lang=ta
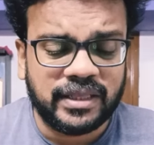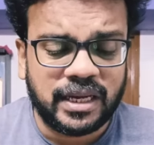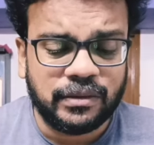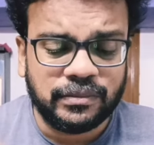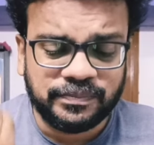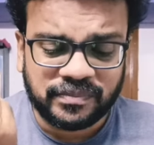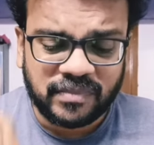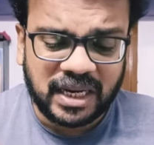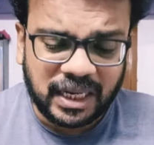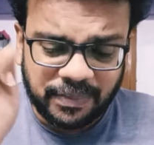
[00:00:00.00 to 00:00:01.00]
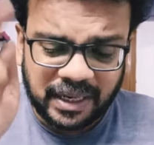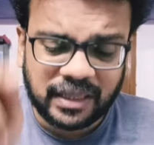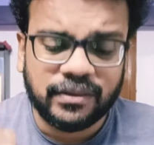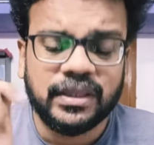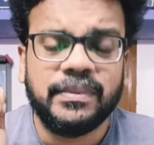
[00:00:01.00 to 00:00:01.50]
வந்தாலும் மாகாப்பா
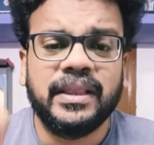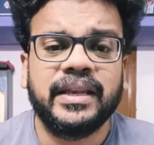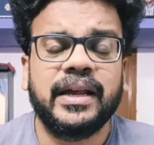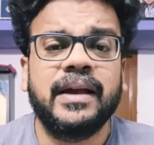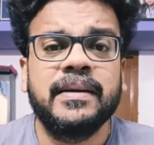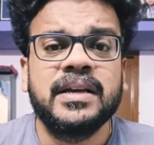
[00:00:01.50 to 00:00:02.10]
அடுத்து வந்து பார்த்தீங்கன்னா